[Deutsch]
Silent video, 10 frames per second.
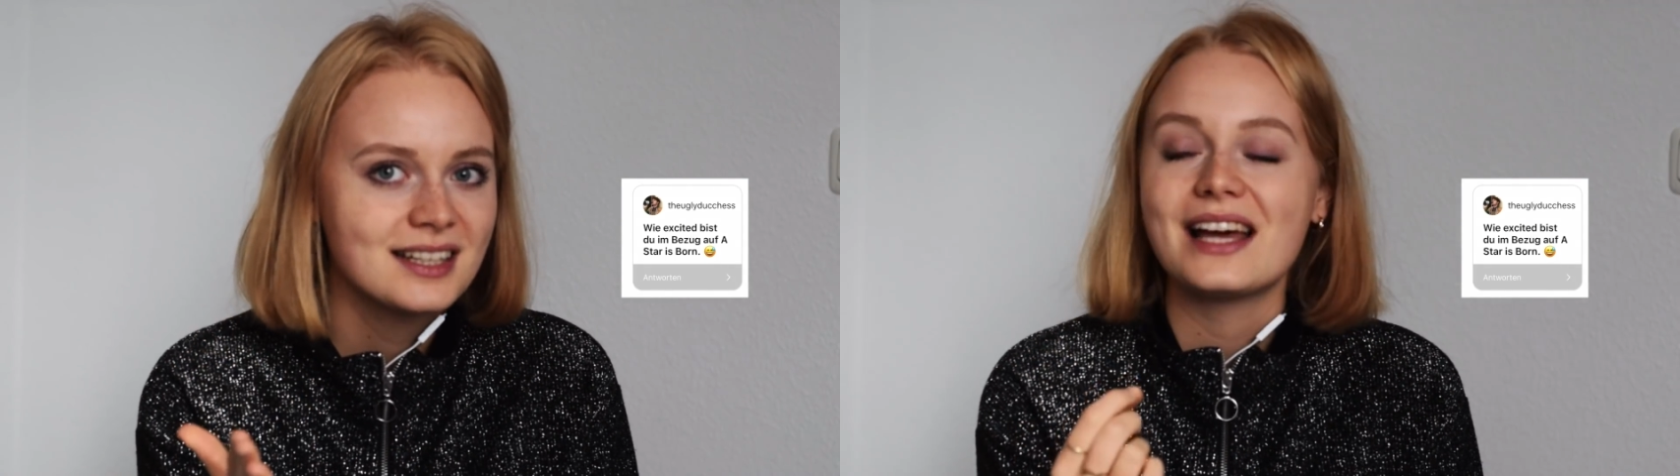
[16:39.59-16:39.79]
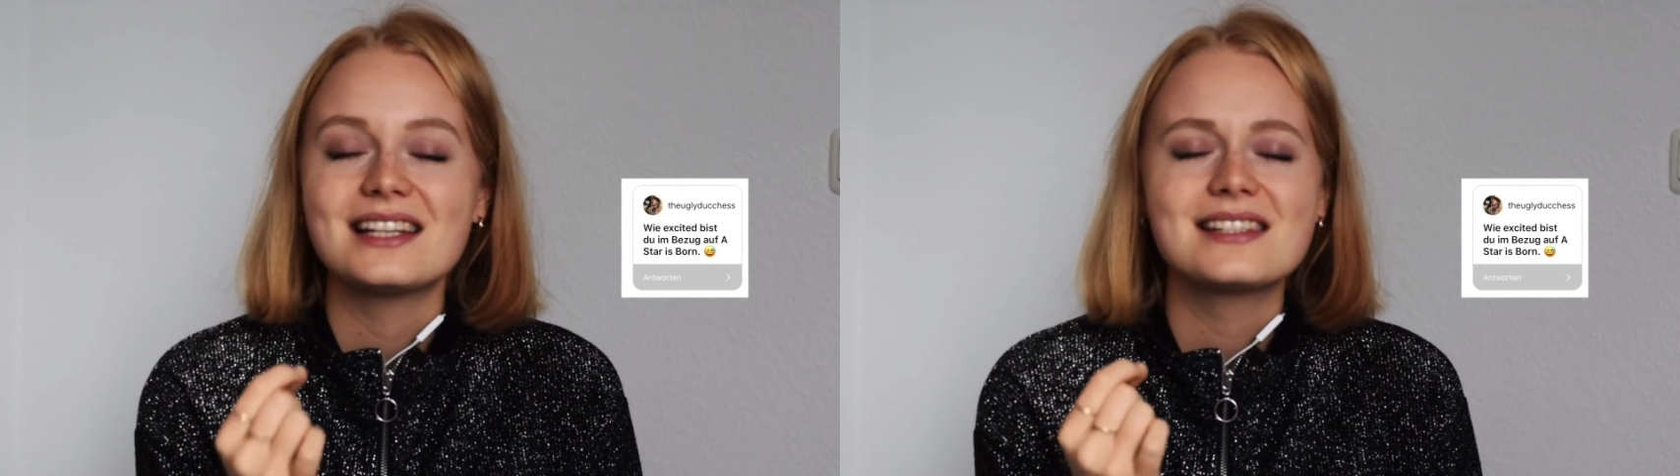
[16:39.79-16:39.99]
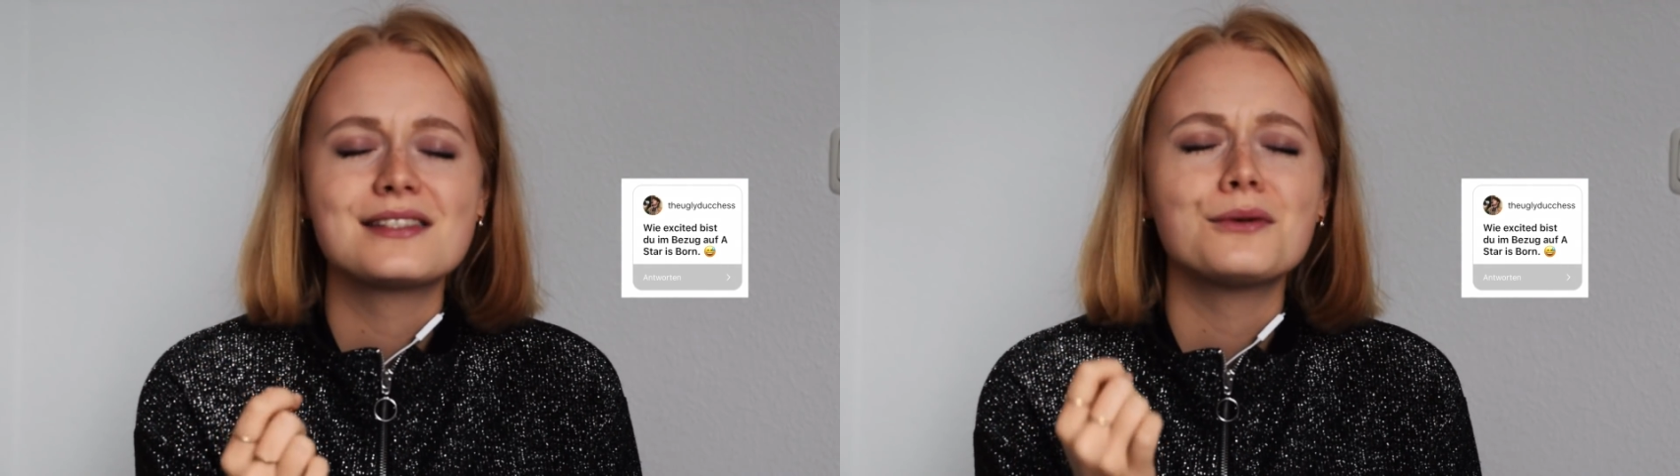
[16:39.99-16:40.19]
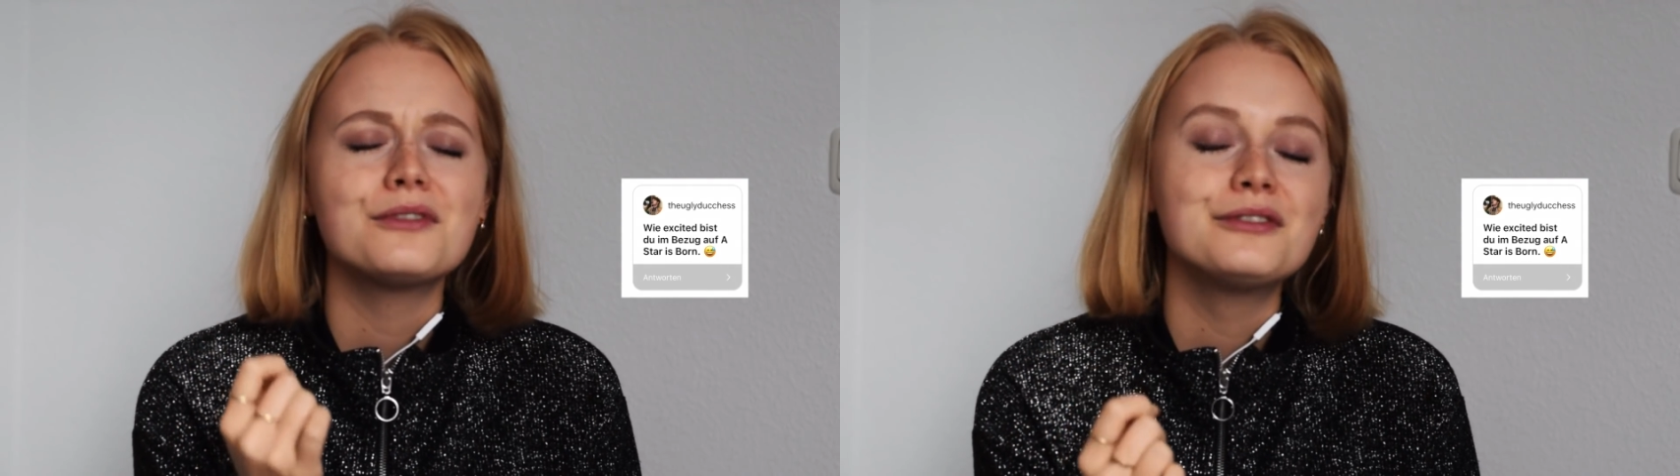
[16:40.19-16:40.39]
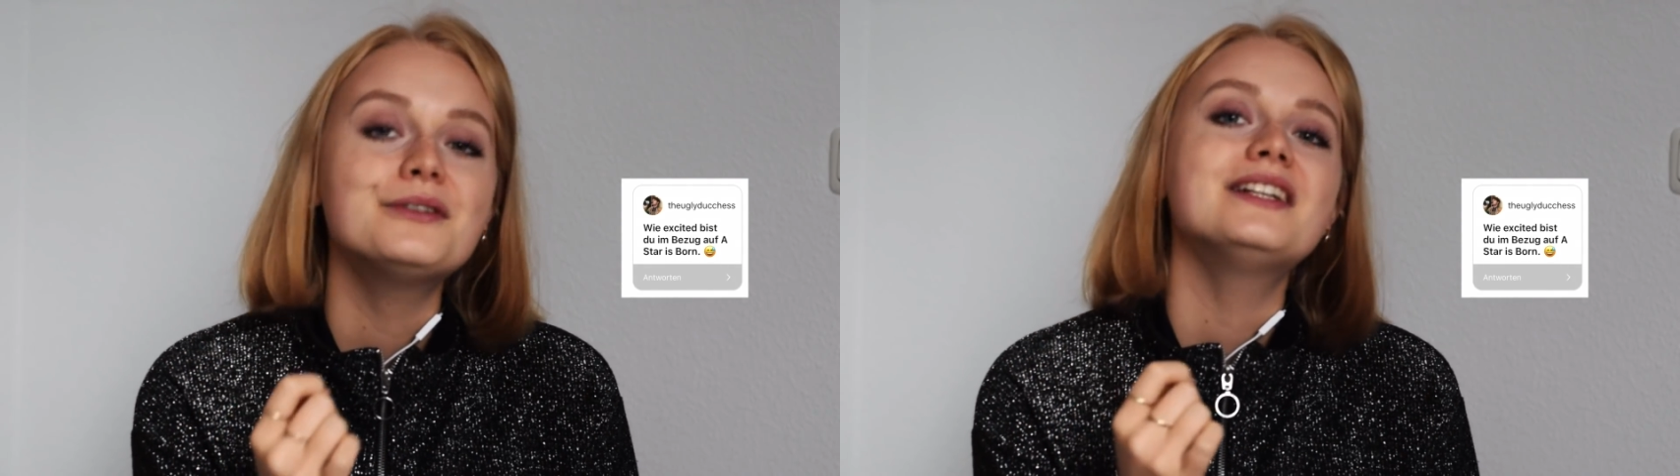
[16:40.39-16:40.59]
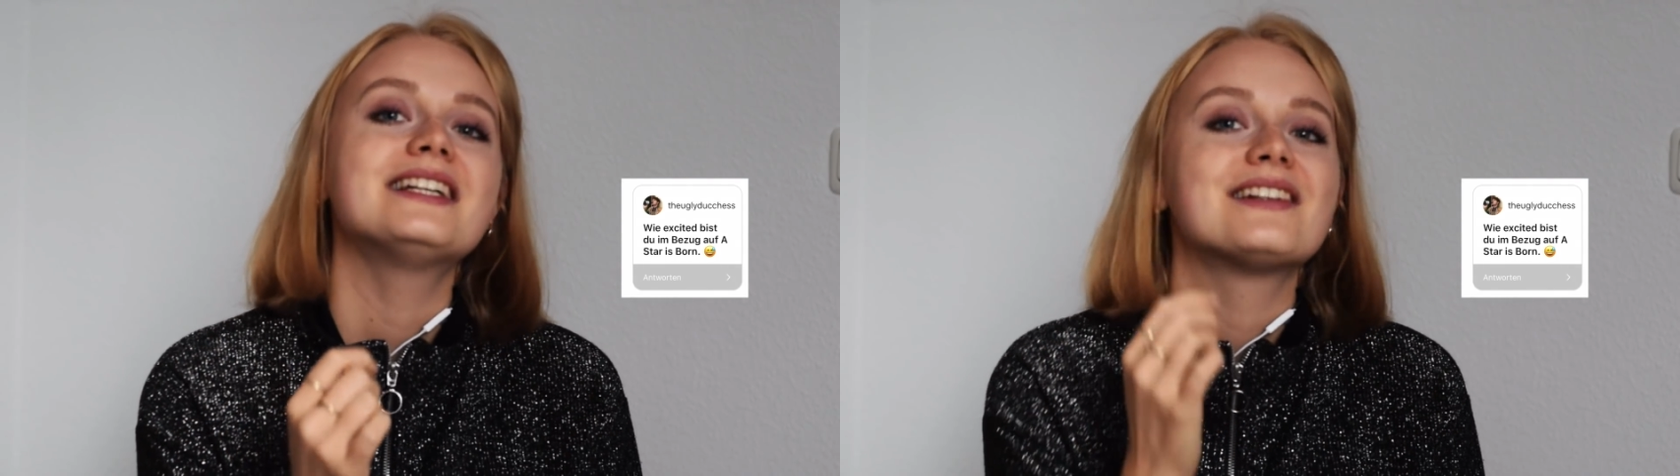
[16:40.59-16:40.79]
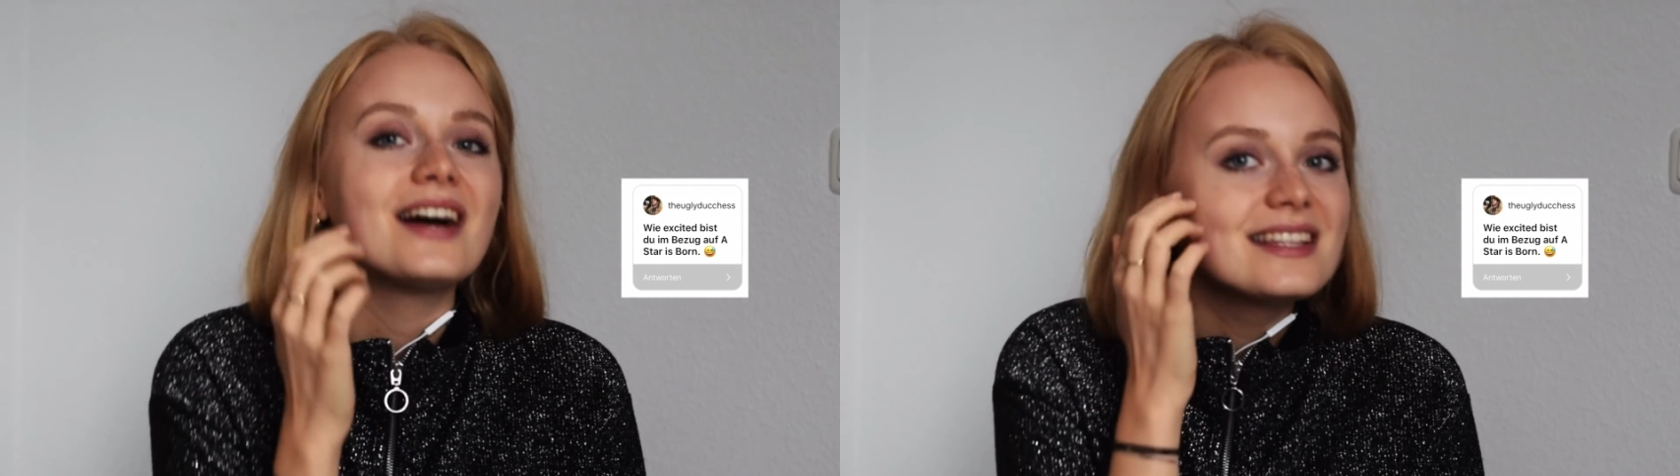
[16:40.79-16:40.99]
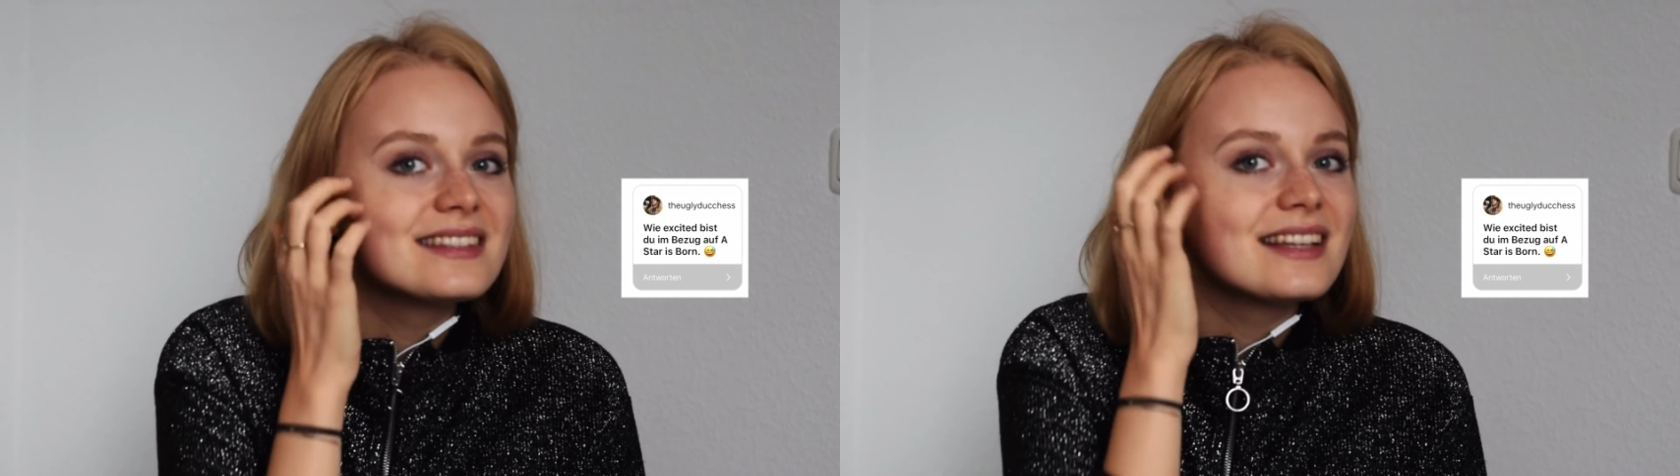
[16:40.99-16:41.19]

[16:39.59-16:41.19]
Ich werde es so fühlen, ich weiß